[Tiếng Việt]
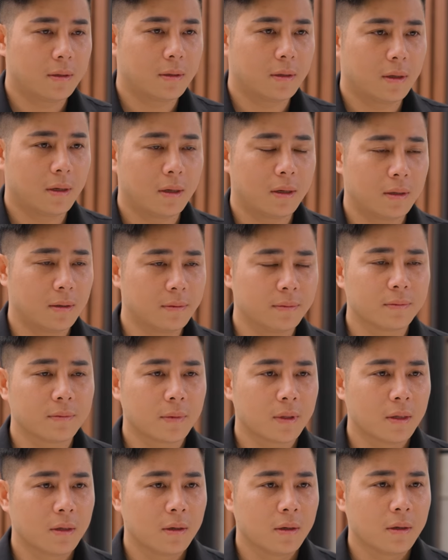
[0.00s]
à,
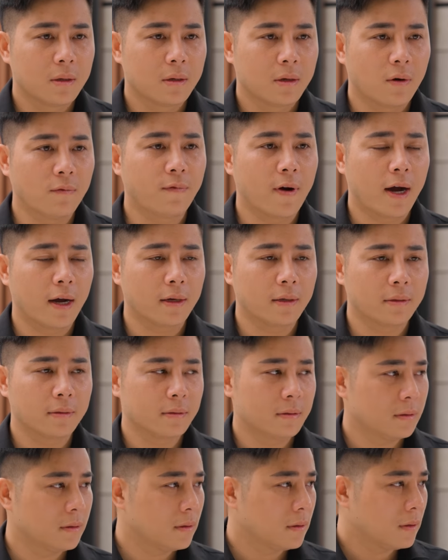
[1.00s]
Không phải
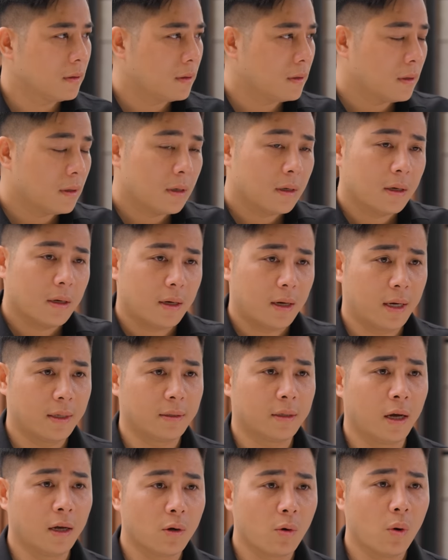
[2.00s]
anh
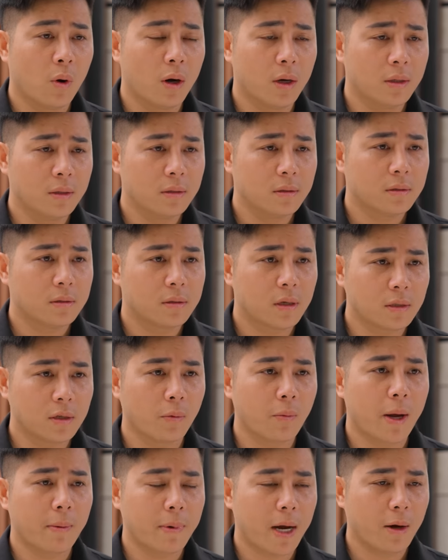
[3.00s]
thấy cô ấy rất
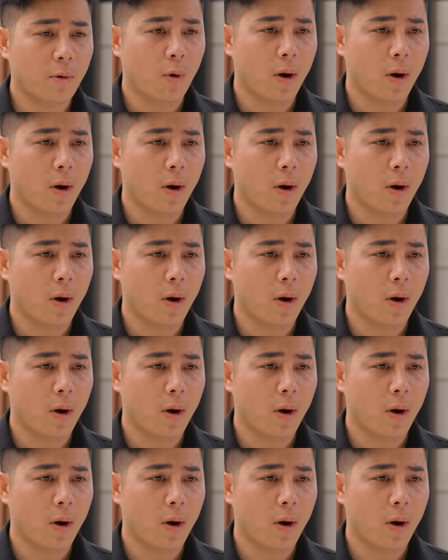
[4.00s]
giống em gái